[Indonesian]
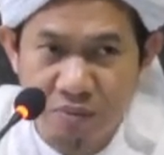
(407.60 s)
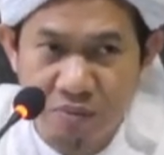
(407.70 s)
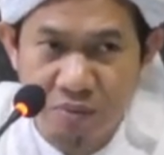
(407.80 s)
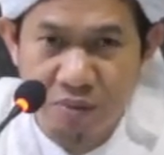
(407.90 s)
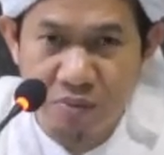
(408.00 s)

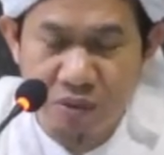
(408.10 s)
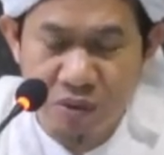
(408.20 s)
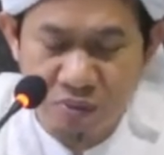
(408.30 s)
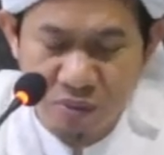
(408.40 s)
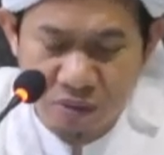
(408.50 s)
babul
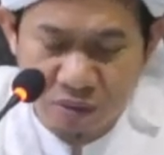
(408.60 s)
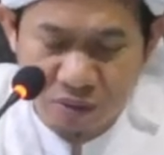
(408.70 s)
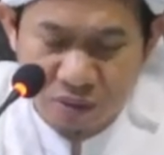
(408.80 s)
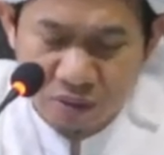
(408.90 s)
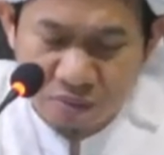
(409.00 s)

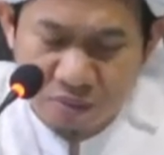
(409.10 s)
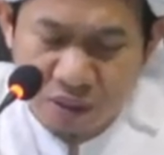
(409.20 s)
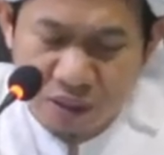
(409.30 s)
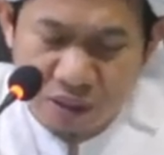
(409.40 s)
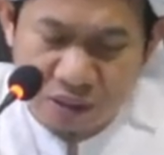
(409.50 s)
lubs
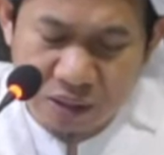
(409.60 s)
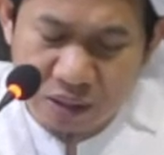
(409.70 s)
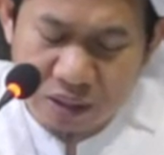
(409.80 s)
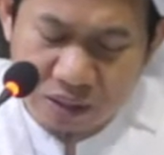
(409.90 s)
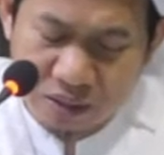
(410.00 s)
baina
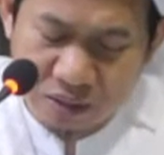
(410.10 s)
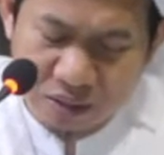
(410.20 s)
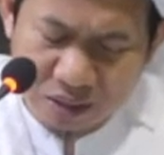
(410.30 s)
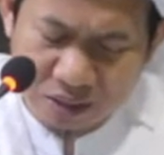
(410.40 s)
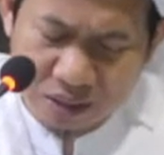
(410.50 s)
sajadain
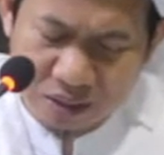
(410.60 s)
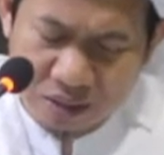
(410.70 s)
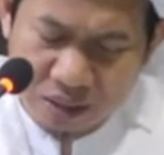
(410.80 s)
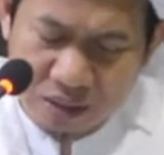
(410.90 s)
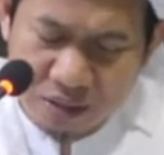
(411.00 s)

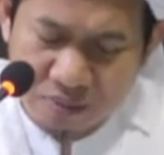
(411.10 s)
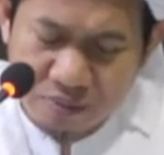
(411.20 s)
sajadatain.